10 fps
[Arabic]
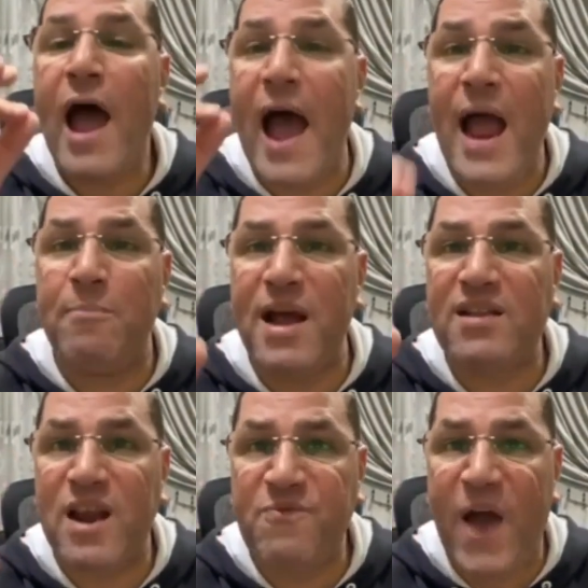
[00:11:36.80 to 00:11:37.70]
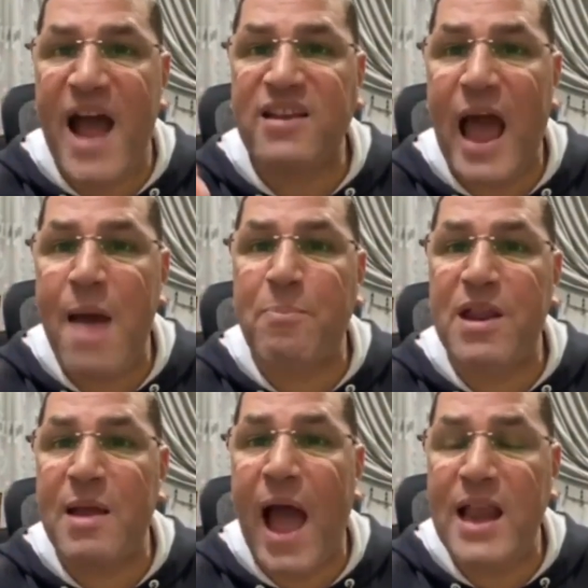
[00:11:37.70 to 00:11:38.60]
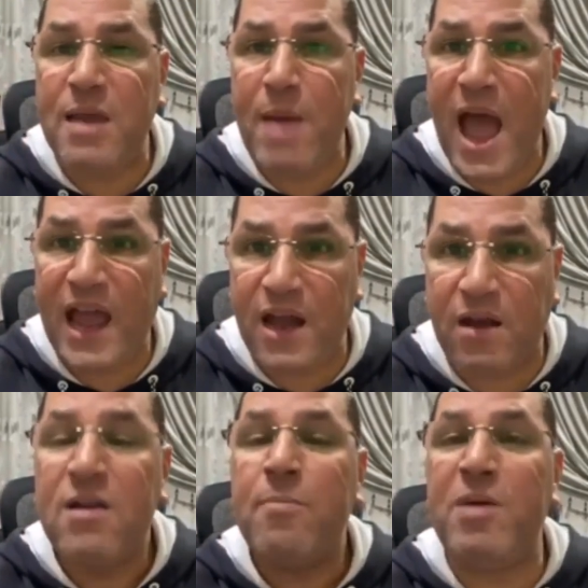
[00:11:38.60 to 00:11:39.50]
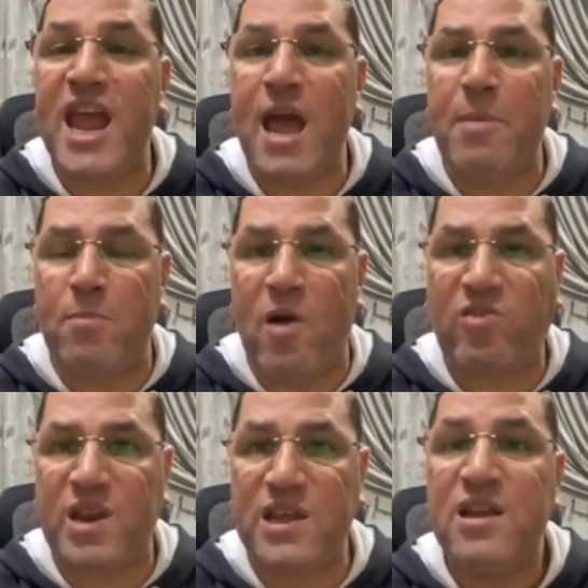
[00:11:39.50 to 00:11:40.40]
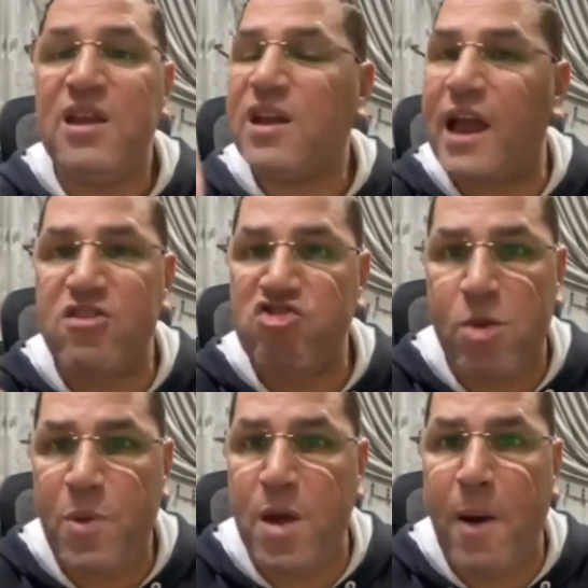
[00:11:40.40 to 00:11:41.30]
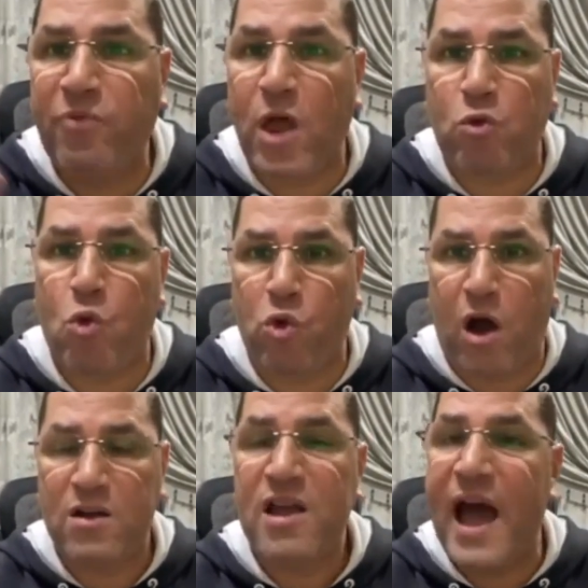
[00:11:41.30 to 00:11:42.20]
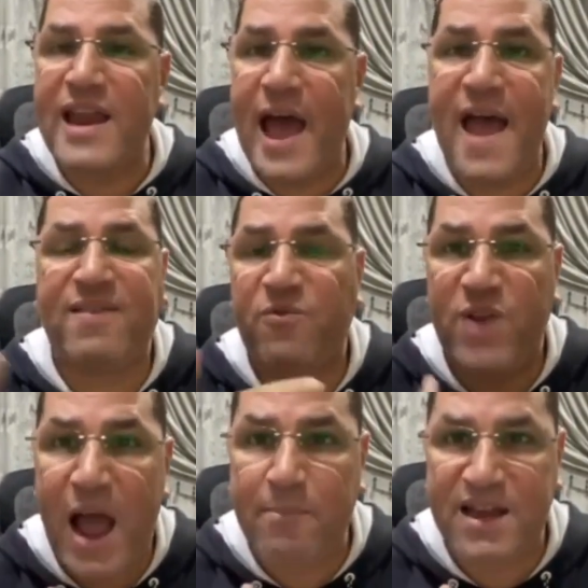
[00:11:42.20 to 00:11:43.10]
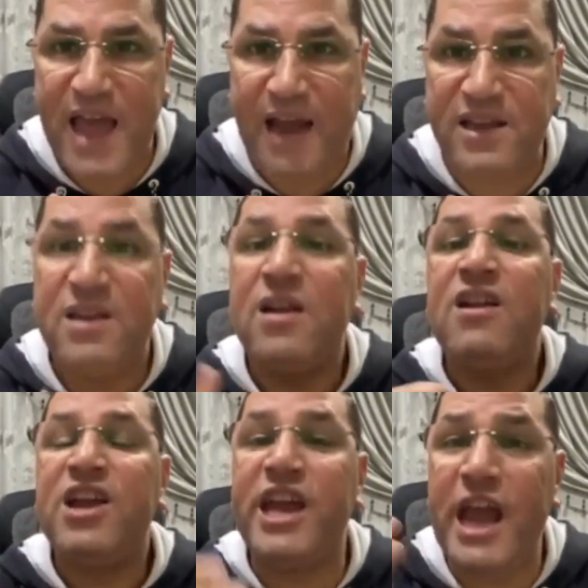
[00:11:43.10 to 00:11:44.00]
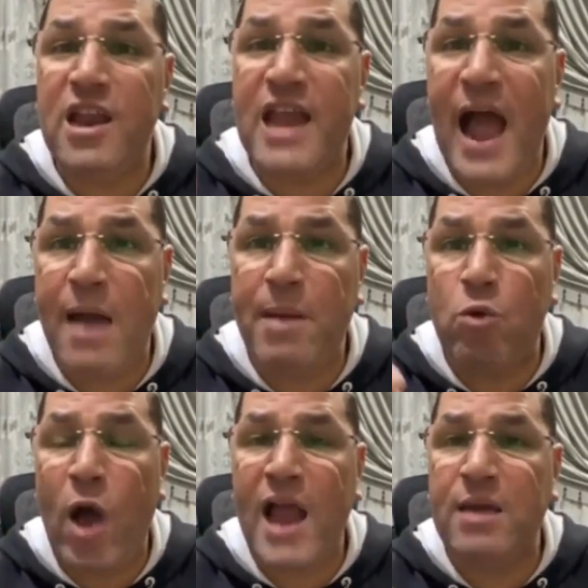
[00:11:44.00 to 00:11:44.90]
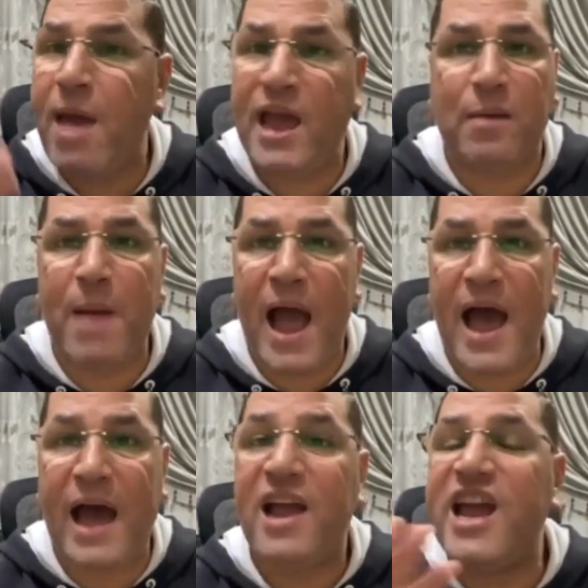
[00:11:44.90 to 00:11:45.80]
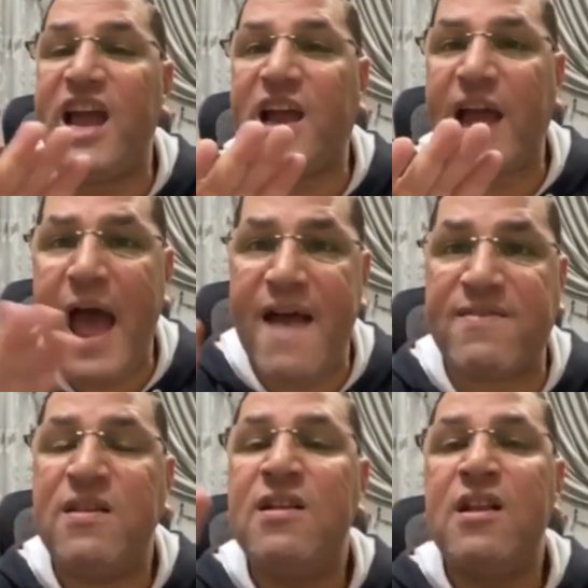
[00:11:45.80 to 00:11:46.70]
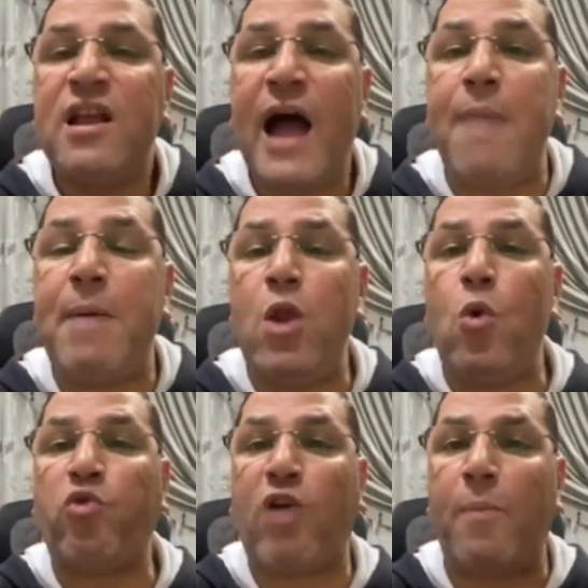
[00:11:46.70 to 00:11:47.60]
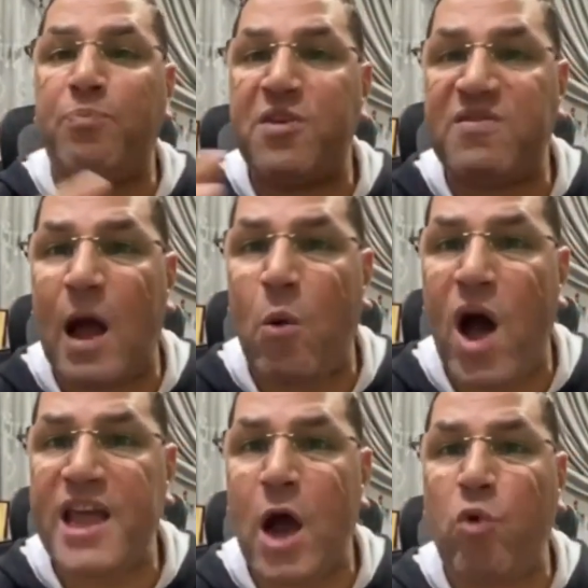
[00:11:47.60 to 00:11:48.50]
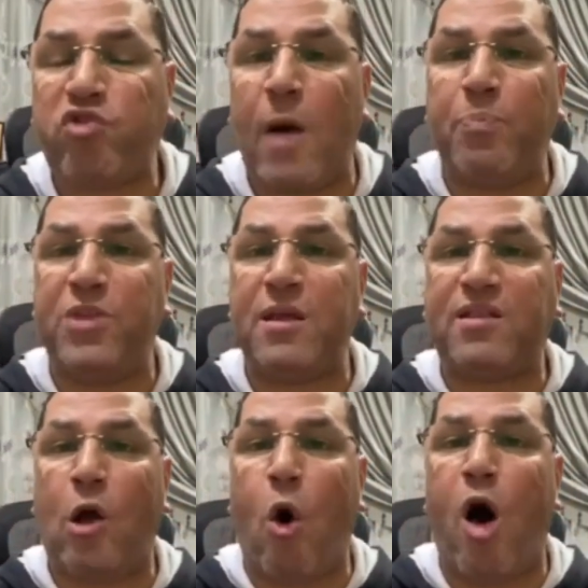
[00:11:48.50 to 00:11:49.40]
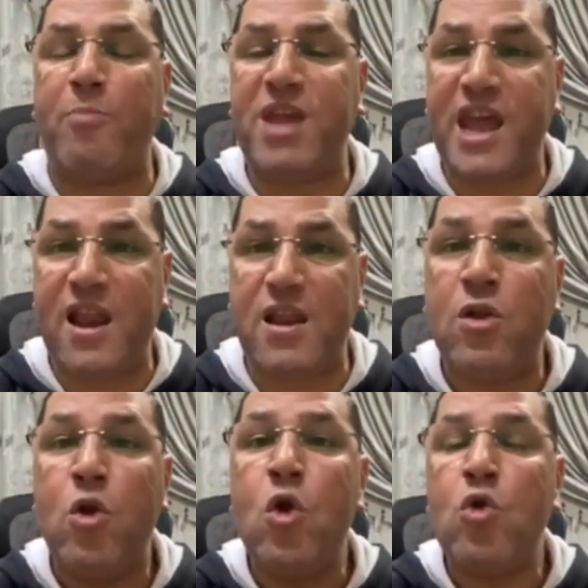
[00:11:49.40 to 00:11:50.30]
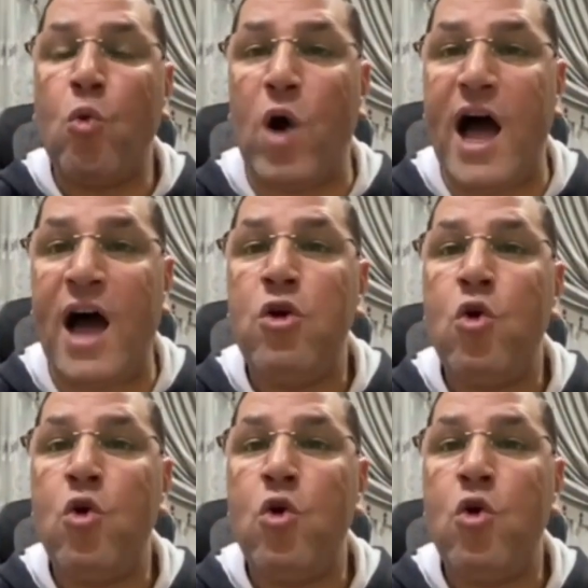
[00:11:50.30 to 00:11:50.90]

أحمد رفعت قبل علي ماهر من أيام المصري كان شبه بطل كورة أنا آسف لأحمد يعني إيه اللي عمله علي ماهر معاه إعجاز عمل له ظبط زوايا وظبط صواميل و...